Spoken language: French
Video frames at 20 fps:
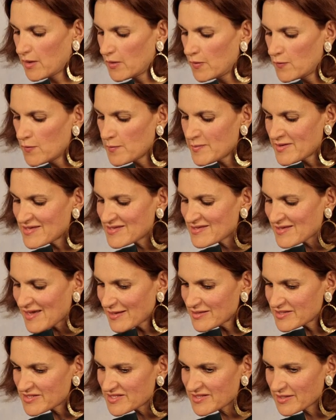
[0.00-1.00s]
Le
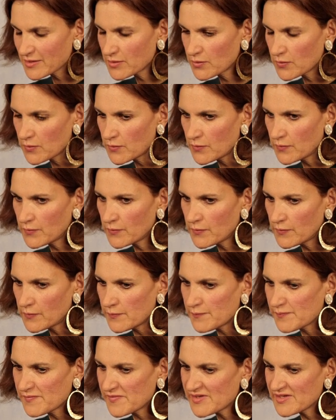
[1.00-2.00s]
message, c'est
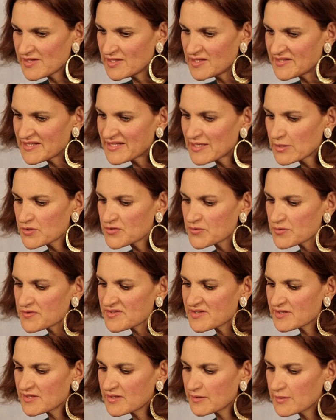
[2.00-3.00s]
que c'est quelque
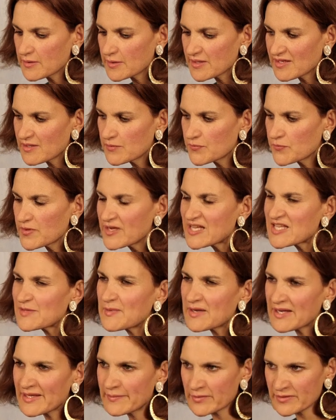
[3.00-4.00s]
chose qu'il faut
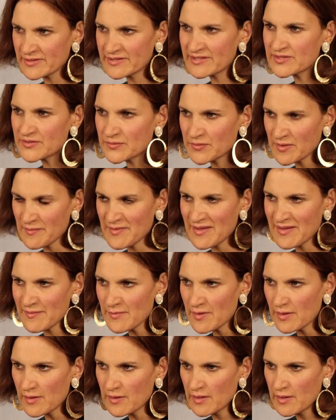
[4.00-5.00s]
expérimenter
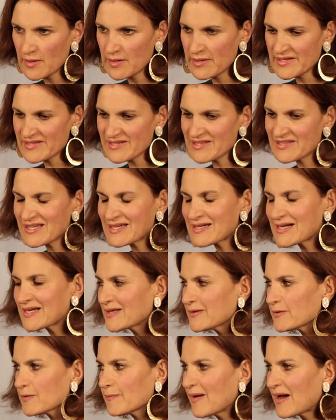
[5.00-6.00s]
soi-même. Ça sert à
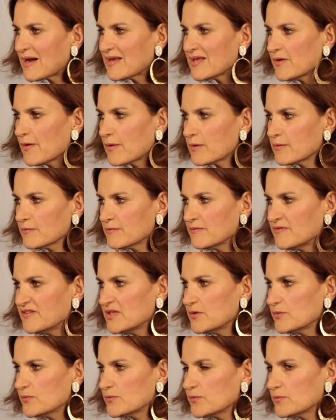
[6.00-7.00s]
rien d'en parler dans le
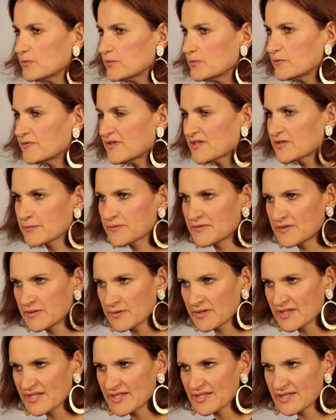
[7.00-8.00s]
vide ou de façon
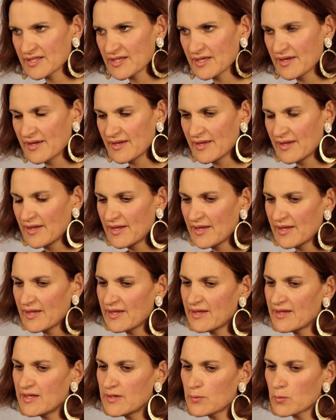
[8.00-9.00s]
théorique.
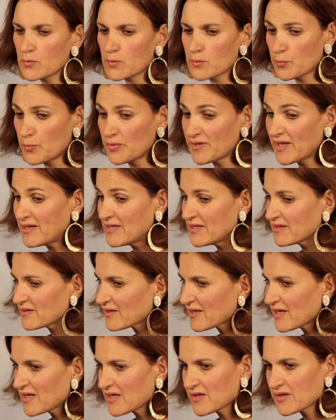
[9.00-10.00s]
Et on peut y aller
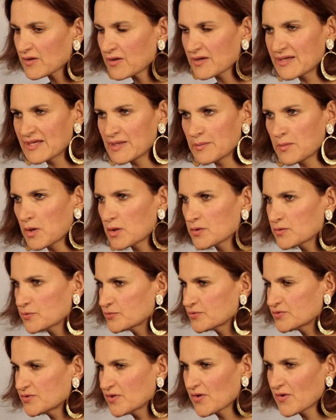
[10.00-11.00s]
très tranquillement en
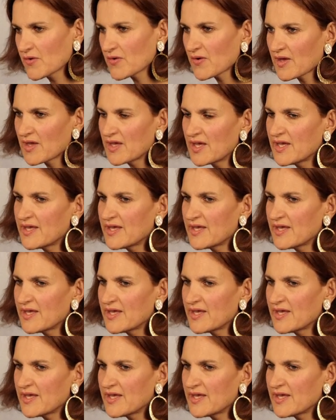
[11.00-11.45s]
douceur.